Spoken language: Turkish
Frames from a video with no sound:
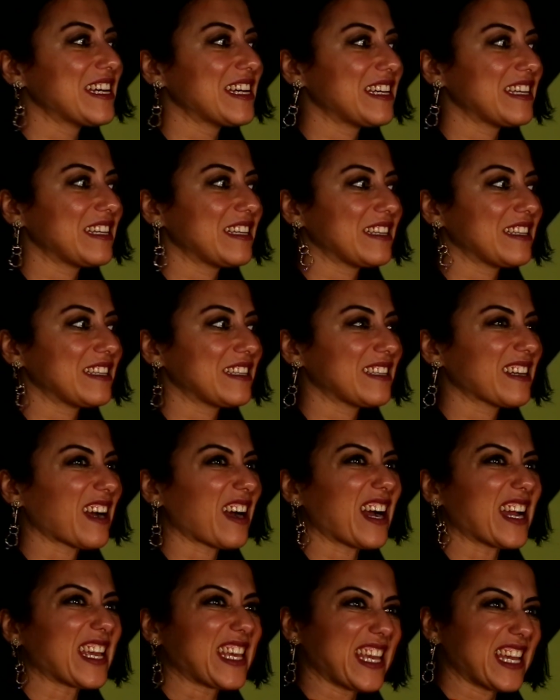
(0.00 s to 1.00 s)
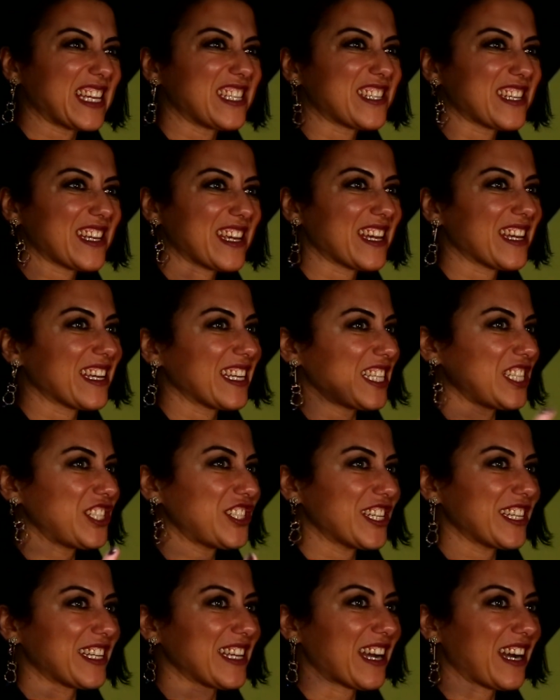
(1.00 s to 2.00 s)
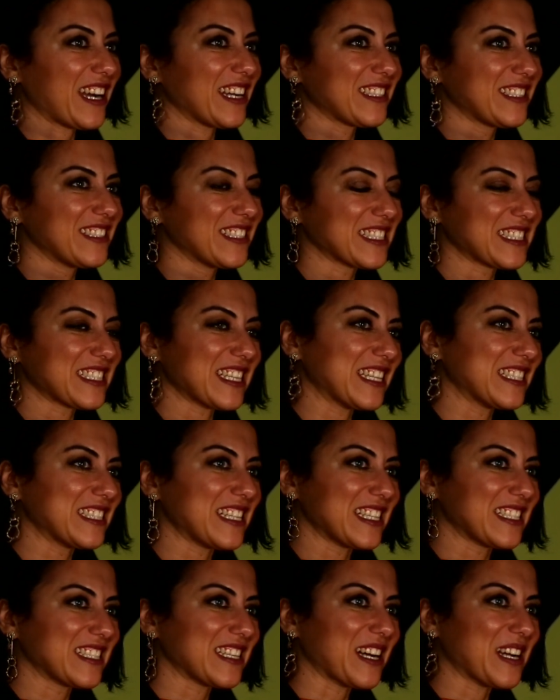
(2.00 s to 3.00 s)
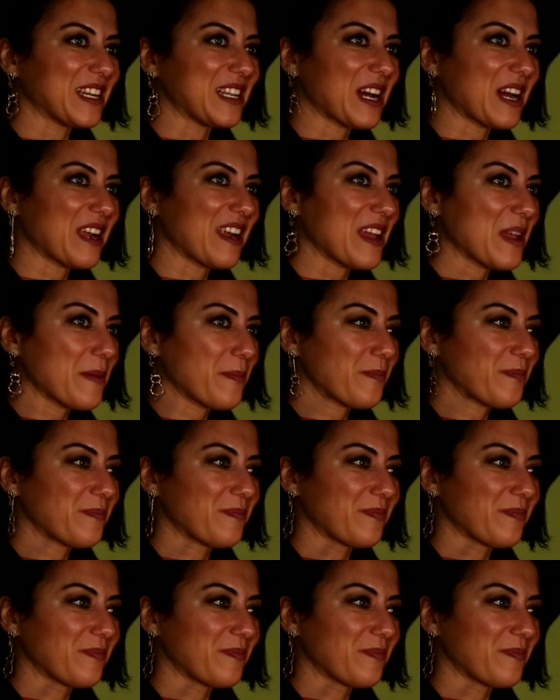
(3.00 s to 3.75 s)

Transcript: e, gece içeriği aydınlatan detaylar hep